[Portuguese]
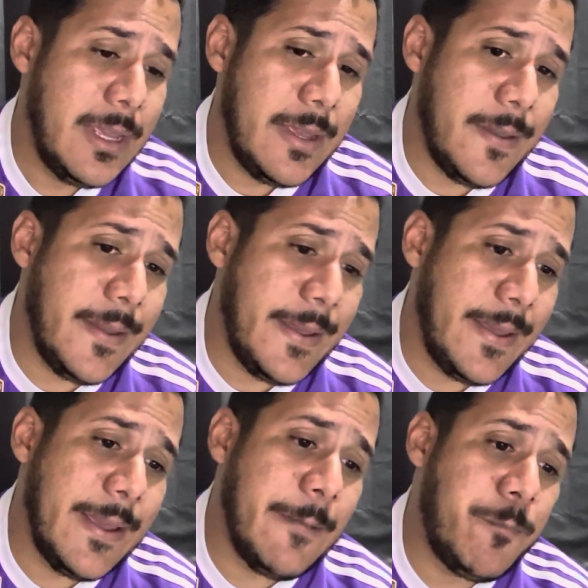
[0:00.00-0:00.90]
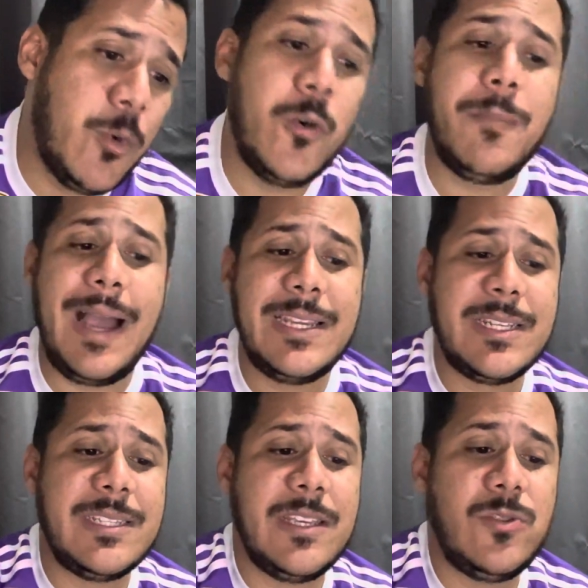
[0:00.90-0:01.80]
É, por mais
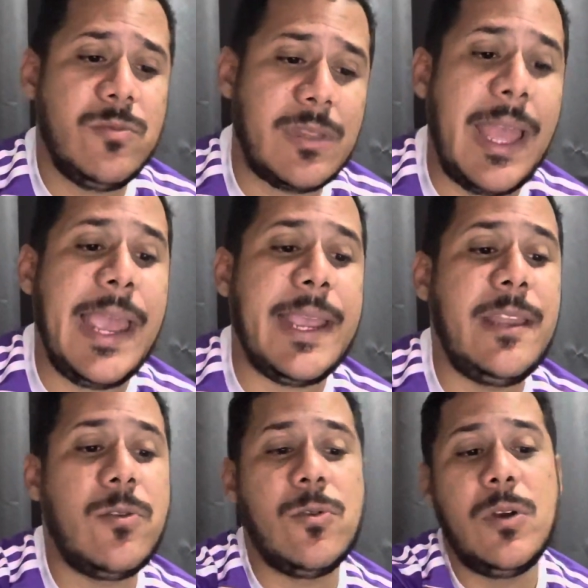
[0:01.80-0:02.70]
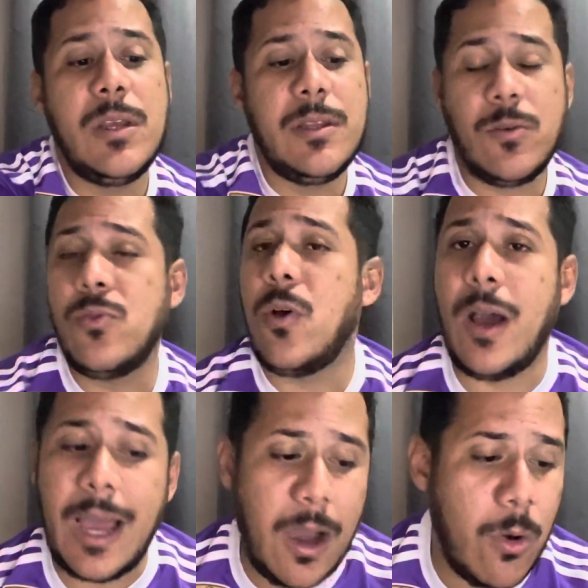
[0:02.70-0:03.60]
que seja um técnico com
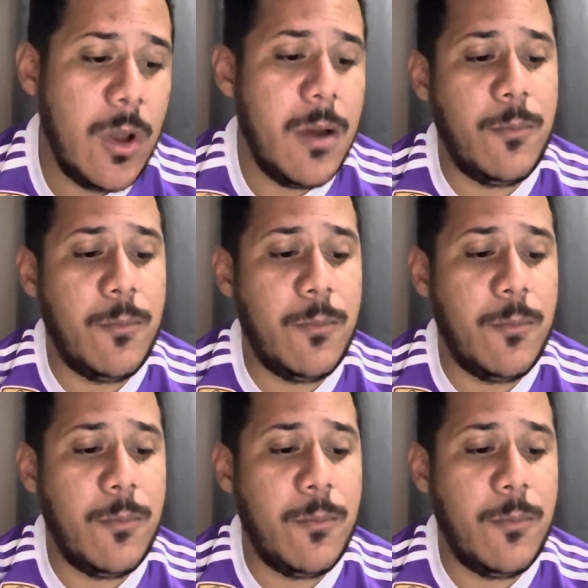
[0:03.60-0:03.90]
know-how,